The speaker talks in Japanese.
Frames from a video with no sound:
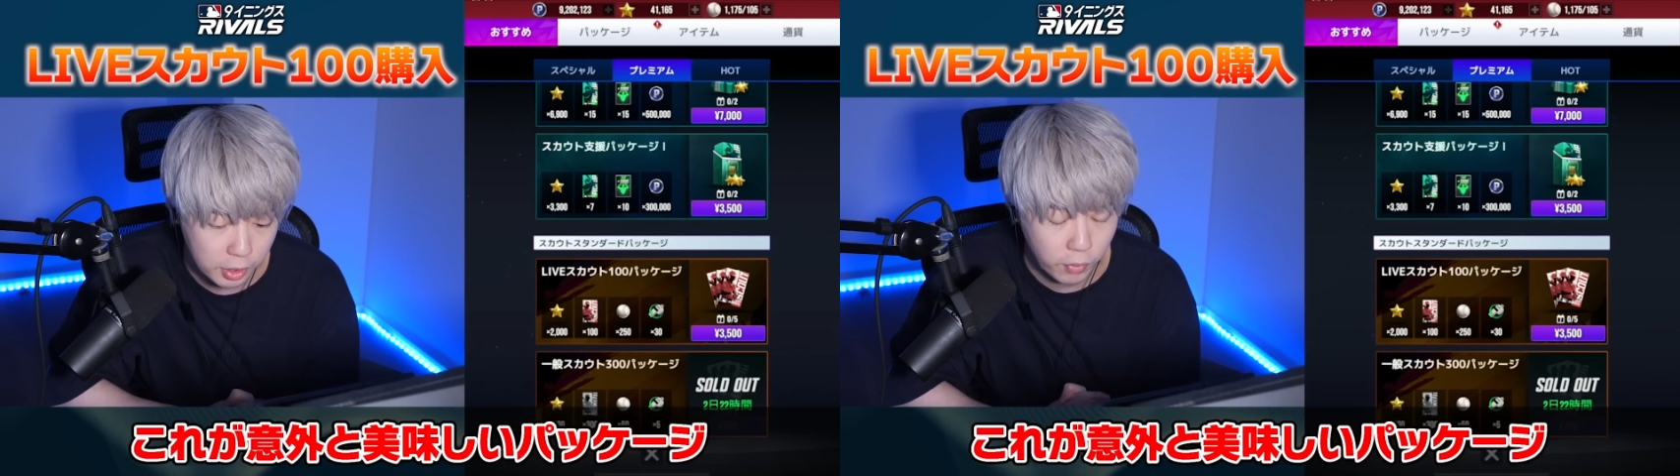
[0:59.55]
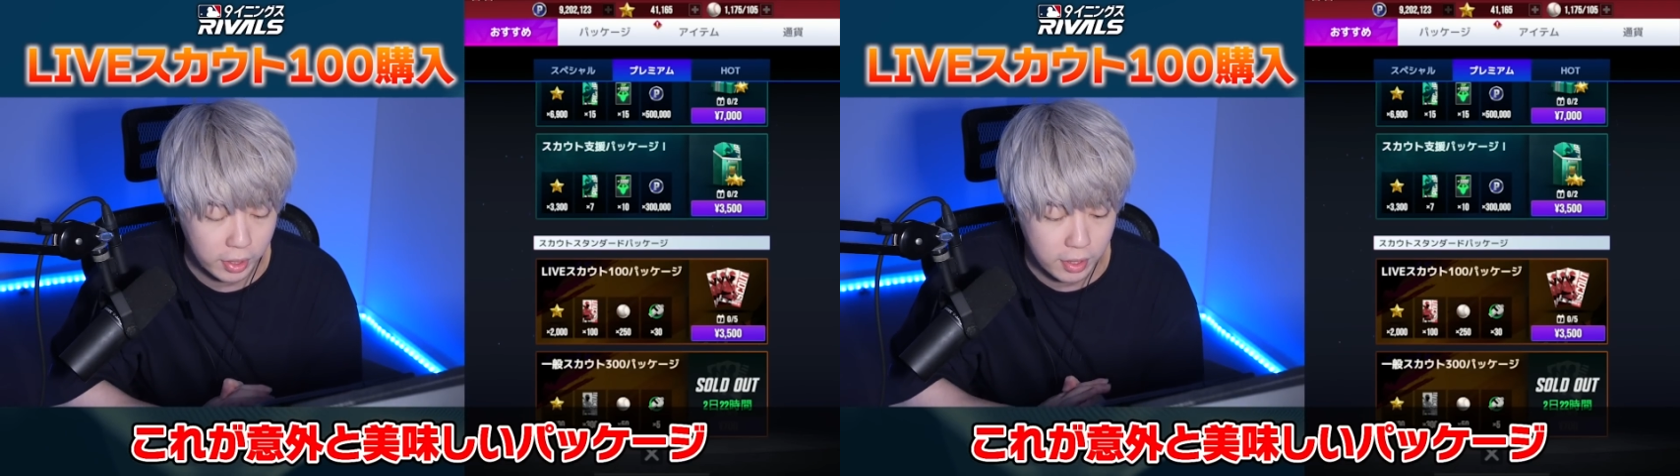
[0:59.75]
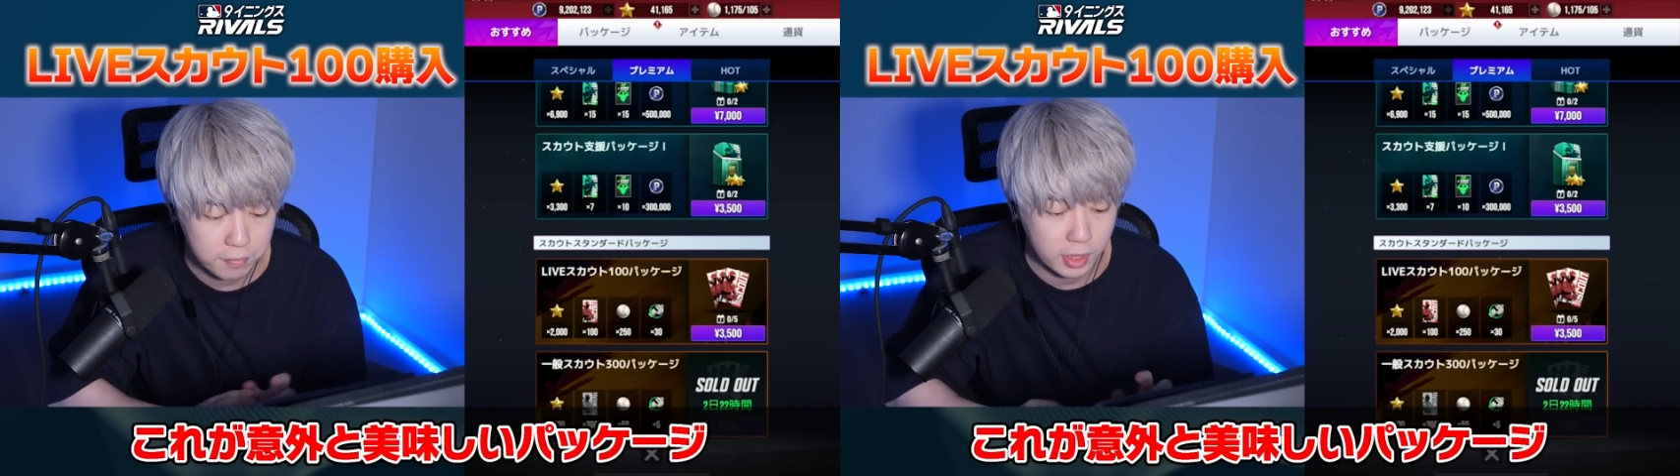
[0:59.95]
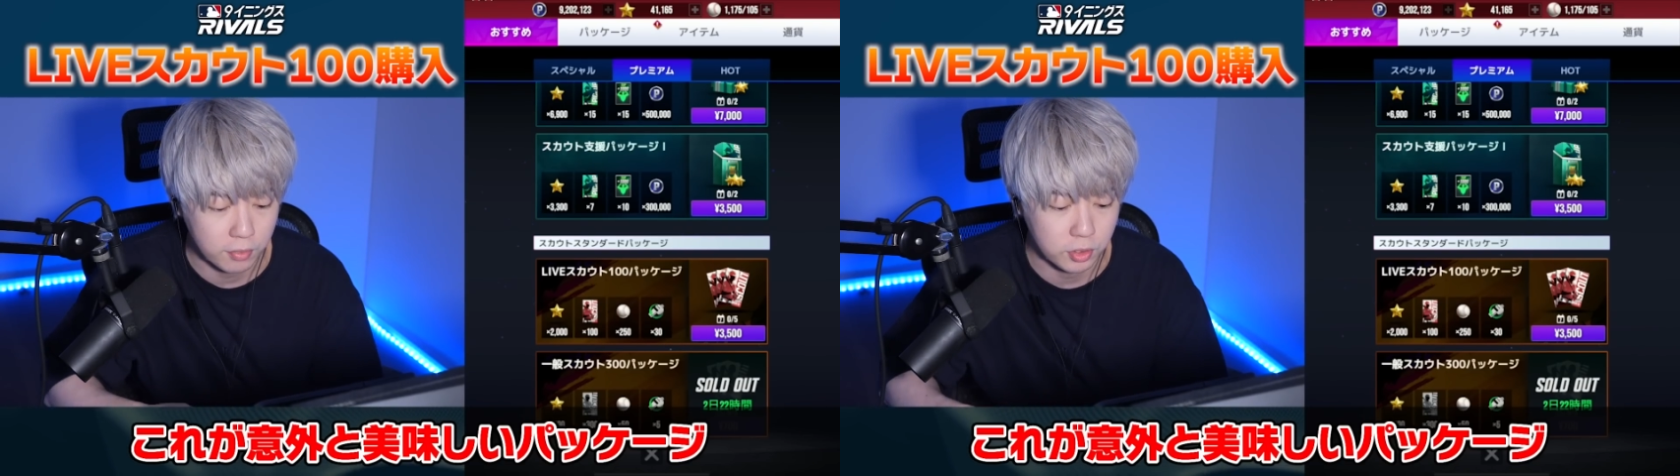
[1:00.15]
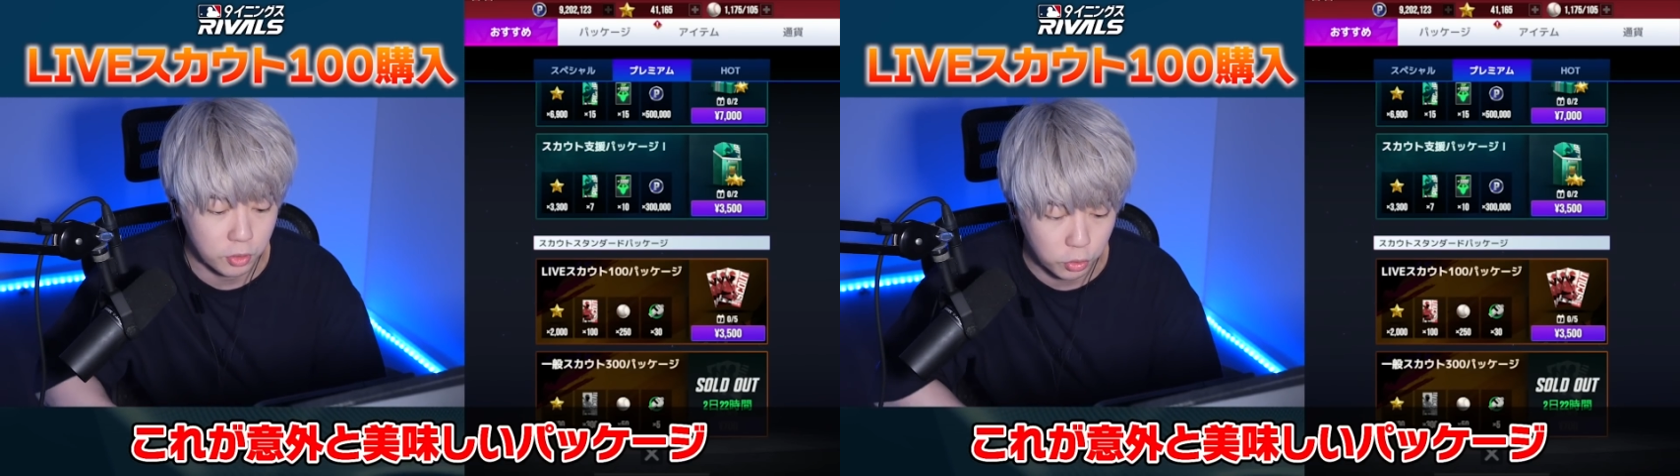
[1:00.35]
でこれが何で
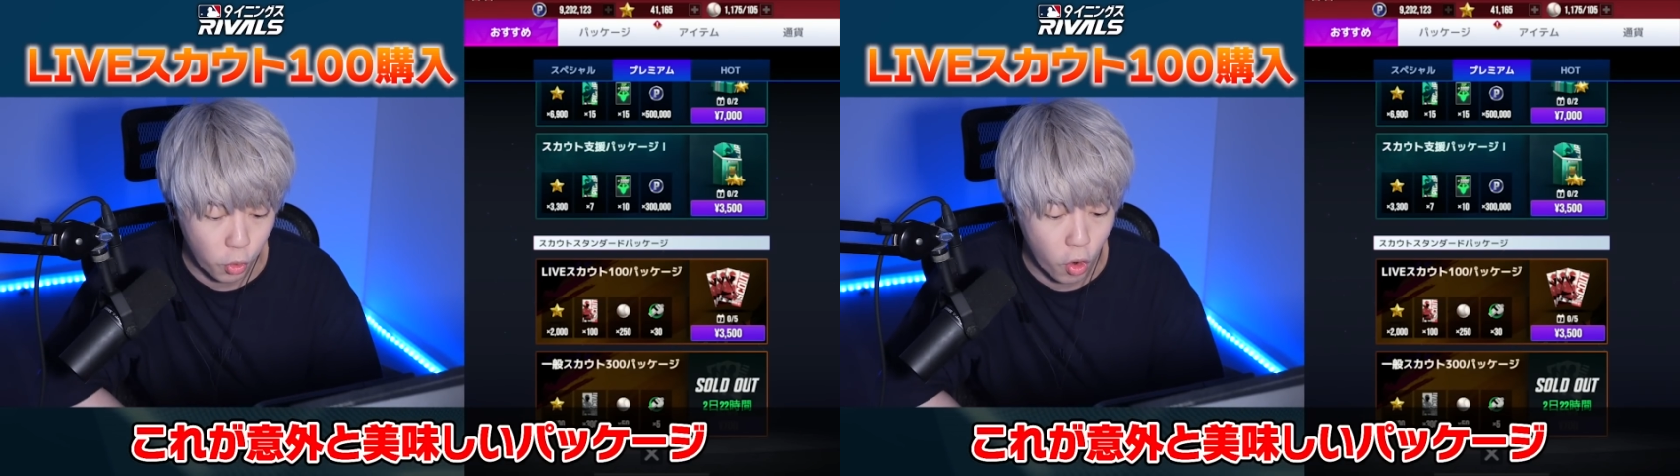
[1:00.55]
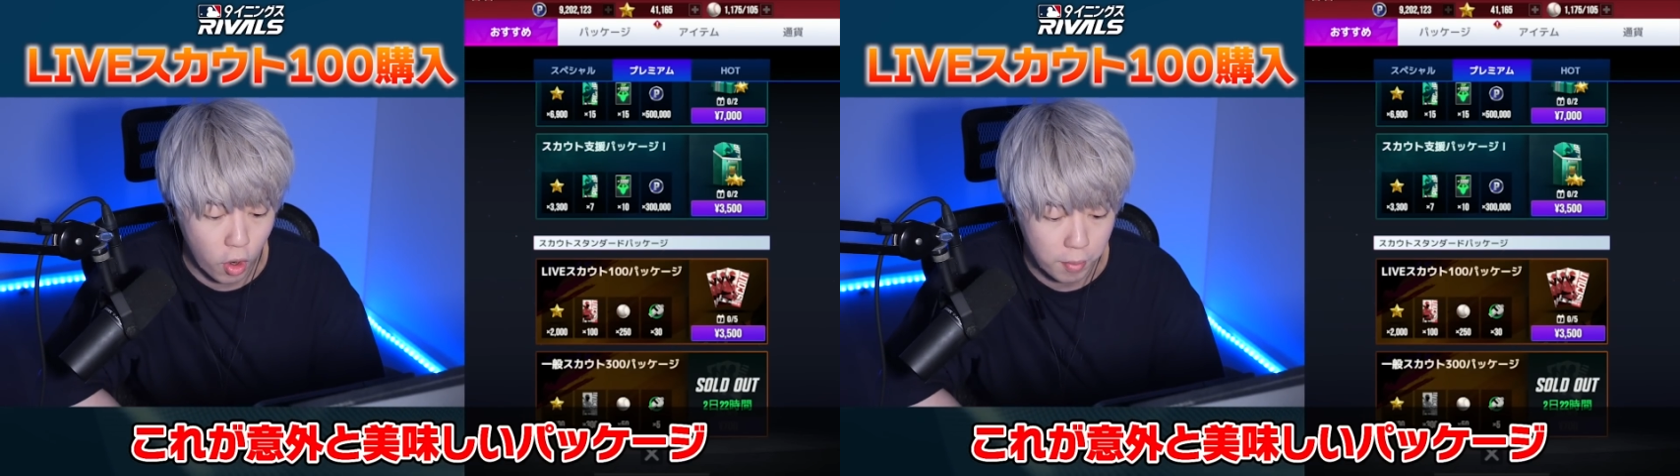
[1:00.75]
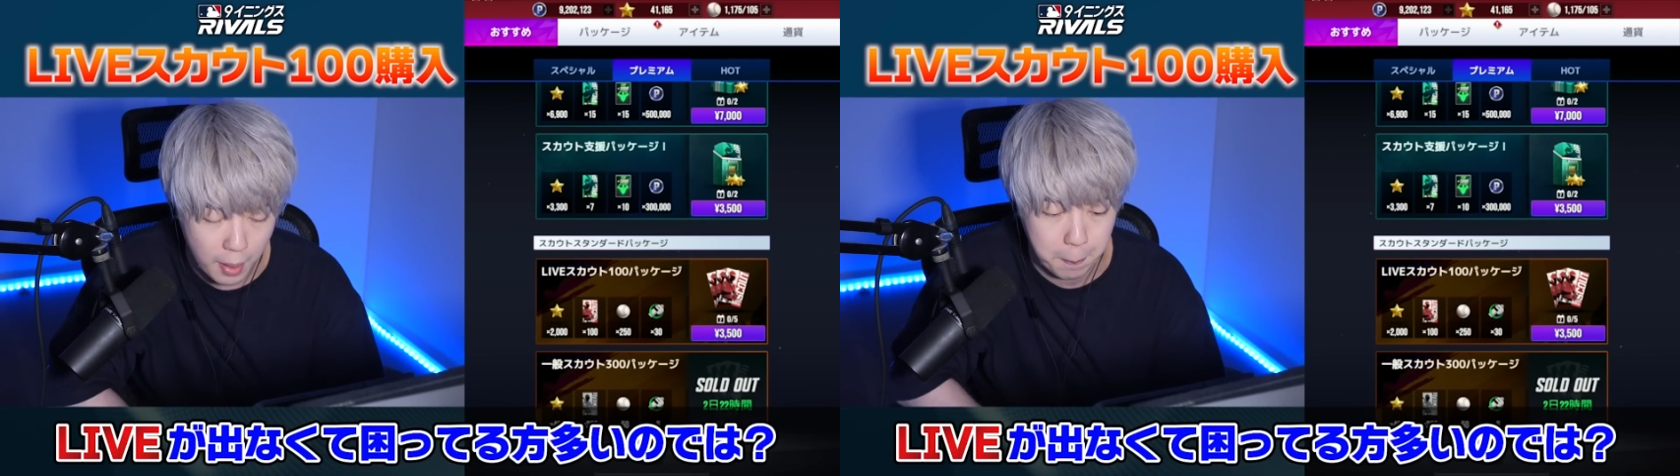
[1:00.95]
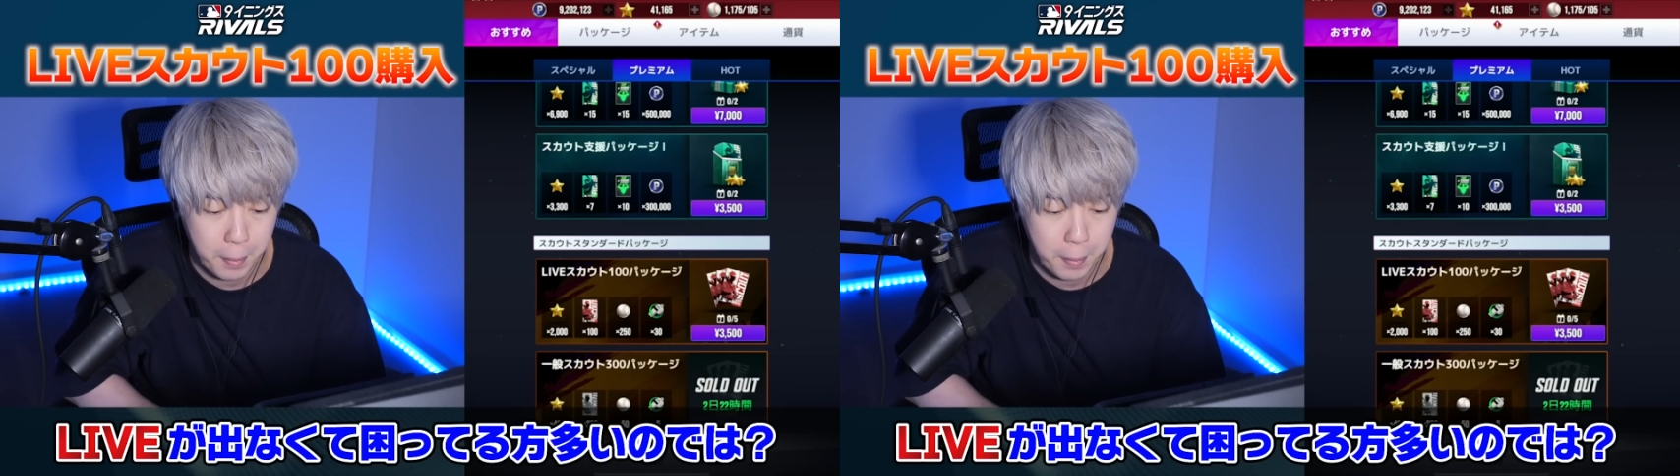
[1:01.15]
かっていうとやっ